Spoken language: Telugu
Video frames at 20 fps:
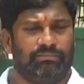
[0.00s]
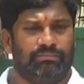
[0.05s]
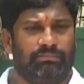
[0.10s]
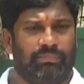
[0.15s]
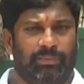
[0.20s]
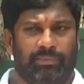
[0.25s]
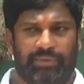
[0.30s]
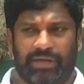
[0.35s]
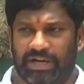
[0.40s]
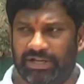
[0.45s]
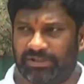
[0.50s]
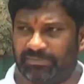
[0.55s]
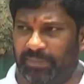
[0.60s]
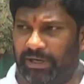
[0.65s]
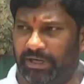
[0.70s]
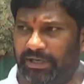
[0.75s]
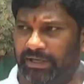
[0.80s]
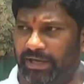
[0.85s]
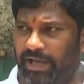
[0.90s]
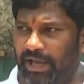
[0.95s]
మా బీఆర్ఎస్
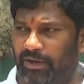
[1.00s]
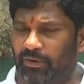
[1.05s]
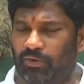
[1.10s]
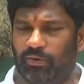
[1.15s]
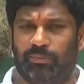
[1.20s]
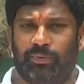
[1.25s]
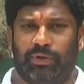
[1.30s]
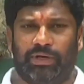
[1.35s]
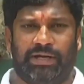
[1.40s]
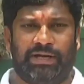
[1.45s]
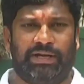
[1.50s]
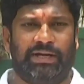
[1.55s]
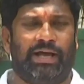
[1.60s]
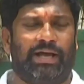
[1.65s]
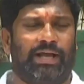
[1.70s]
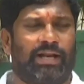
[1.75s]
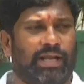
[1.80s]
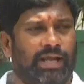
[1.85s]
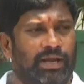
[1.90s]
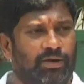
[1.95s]
పార్టీ నాయకులు మొన్ననే
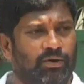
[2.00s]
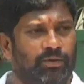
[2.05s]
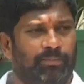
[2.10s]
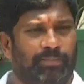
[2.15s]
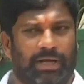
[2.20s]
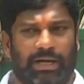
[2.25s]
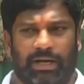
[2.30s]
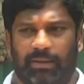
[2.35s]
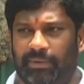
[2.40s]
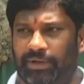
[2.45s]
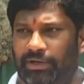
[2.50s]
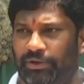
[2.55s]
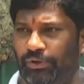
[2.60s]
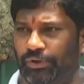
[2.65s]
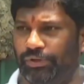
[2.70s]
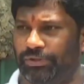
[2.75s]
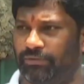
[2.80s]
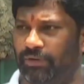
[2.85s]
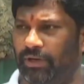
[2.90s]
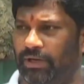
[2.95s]
నాగర్ కర్నూలు పార్లమెంట్
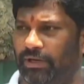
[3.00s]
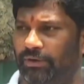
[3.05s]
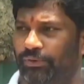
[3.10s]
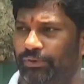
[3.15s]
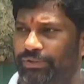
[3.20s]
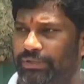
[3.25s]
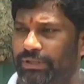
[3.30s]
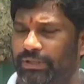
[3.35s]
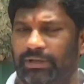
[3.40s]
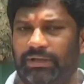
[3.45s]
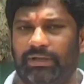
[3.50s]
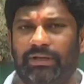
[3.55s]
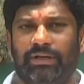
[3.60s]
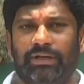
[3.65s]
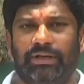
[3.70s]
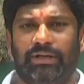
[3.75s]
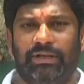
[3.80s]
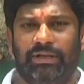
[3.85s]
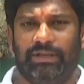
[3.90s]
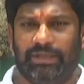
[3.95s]
నియోజకవర్గం నుంచి
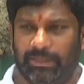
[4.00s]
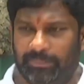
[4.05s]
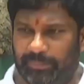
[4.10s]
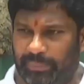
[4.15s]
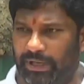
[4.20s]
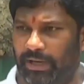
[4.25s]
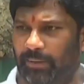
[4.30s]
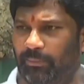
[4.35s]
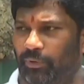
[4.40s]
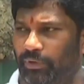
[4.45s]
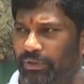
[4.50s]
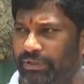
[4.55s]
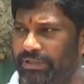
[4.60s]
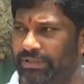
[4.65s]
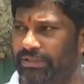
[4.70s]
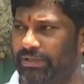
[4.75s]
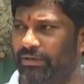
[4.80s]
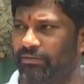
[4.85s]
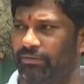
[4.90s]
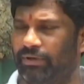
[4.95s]
ఎంపీగా పోటీ
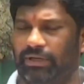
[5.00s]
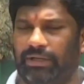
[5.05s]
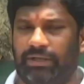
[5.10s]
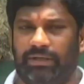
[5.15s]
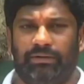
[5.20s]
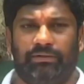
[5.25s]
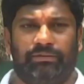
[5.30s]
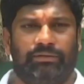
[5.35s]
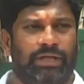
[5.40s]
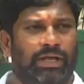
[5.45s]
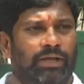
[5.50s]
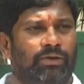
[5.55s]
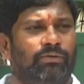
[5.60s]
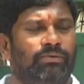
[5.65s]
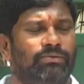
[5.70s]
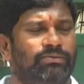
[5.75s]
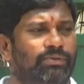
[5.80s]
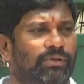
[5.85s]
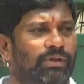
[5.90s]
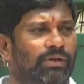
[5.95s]
చేసినటువంటి
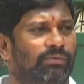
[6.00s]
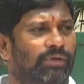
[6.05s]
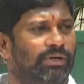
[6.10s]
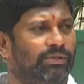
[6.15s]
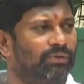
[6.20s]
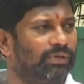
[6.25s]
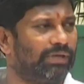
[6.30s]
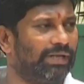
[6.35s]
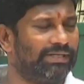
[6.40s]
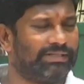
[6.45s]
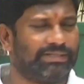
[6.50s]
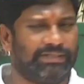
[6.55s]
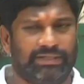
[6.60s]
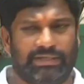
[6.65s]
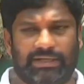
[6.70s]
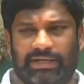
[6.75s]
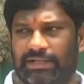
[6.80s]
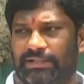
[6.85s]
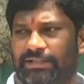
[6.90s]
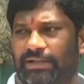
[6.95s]
నాయకులు సోదరు వారితో కలిసి
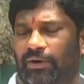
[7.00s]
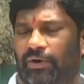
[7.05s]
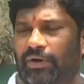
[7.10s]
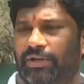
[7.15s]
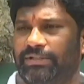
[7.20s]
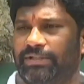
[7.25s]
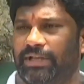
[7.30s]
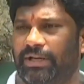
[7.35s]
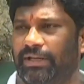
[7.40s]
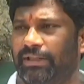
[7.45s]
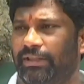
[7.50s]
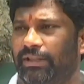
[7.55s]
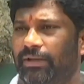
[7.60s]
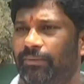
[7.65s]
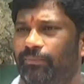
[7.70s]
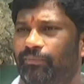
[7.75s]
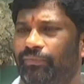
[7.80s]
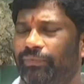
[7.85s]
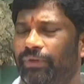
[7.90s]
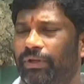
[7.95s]
కలిసి రావడం జరిగింది
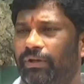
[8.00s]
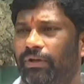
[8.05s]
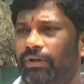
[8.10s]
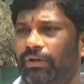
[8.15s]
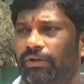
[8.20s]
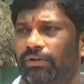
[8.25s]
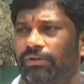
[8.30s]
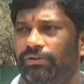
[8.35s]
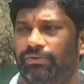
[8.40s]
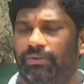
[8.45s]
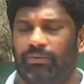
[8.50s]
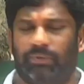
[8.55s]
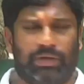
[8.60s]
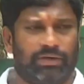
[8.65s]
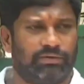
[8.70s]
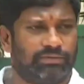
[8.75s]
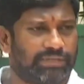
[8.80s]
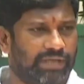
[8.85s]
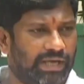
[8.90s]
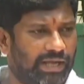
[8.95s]
సో
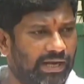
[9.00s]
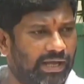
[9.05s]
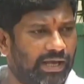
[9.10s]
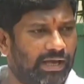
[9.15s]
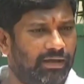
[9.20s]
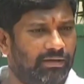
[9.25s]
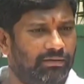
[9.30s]
వారు చాలా